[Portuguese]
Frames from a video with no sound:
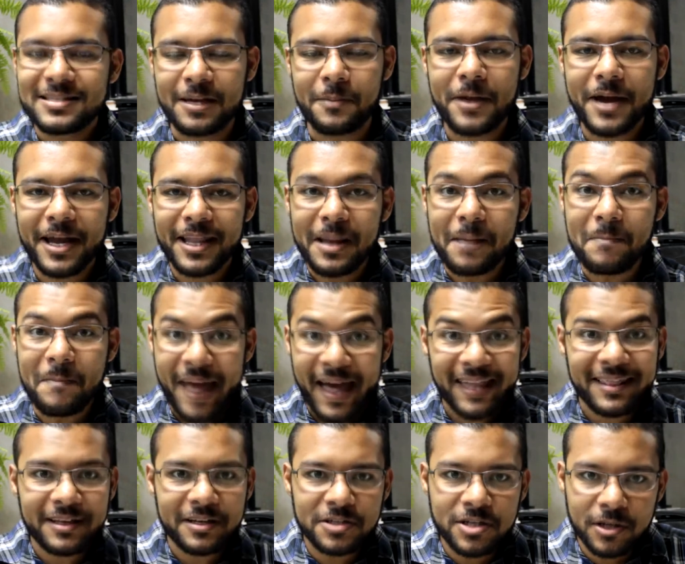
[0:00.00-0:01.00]
Sabe aquela
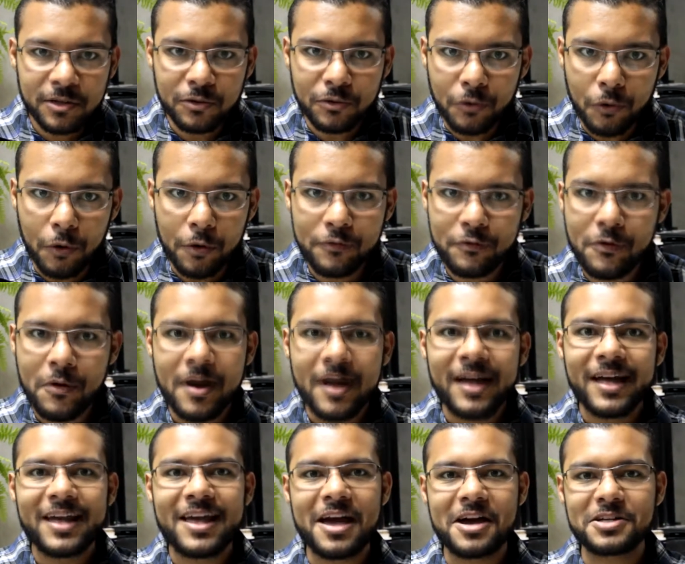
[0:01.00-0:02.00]
meta de ano novo
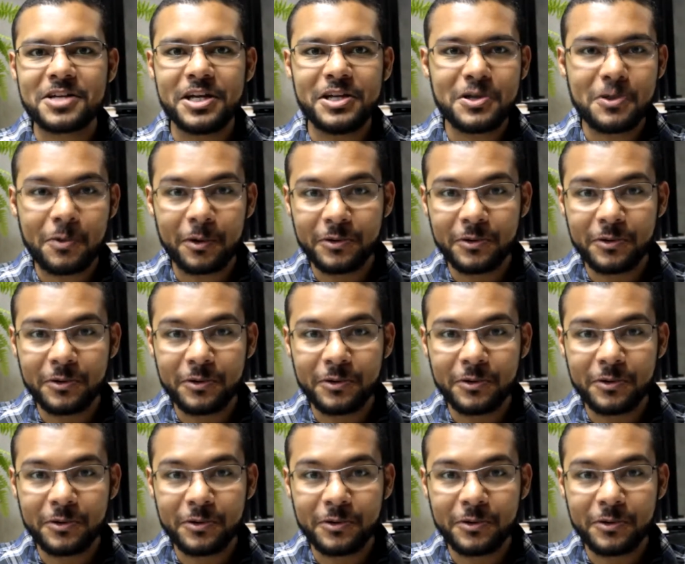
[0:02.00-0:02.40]
que a gente,